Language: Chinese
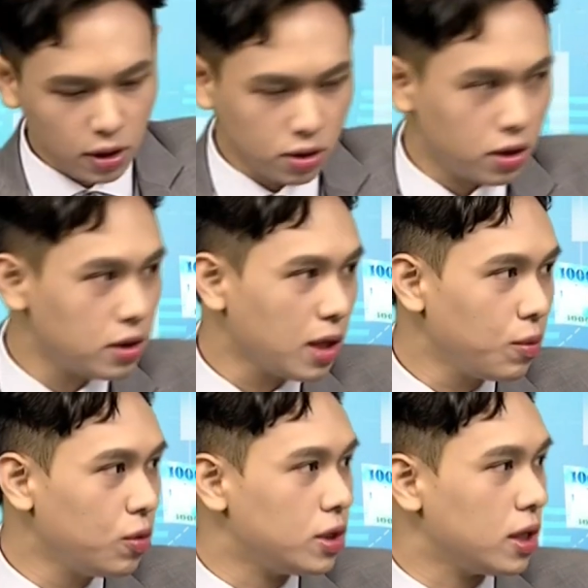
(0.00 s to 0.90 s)
其实，在
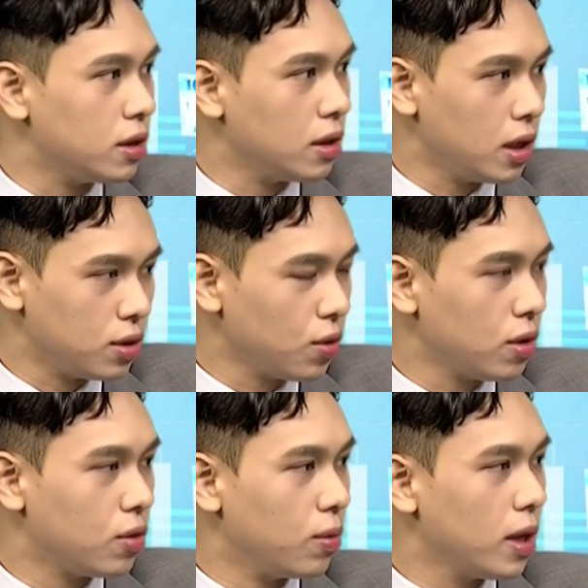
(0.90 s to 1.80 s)
目前很多的
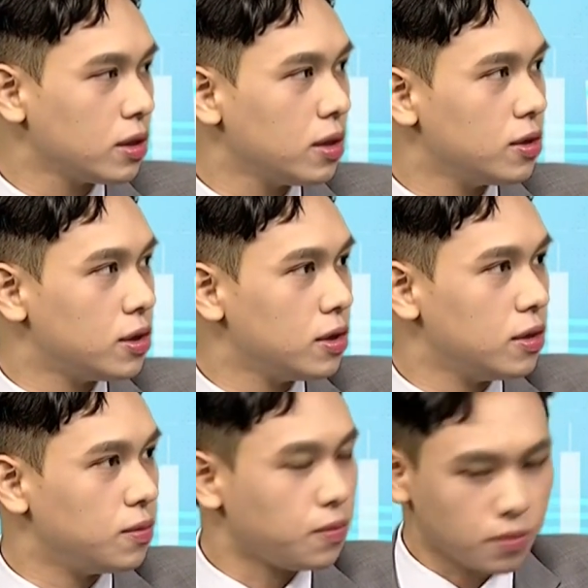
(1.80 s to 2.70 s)
股票真的是，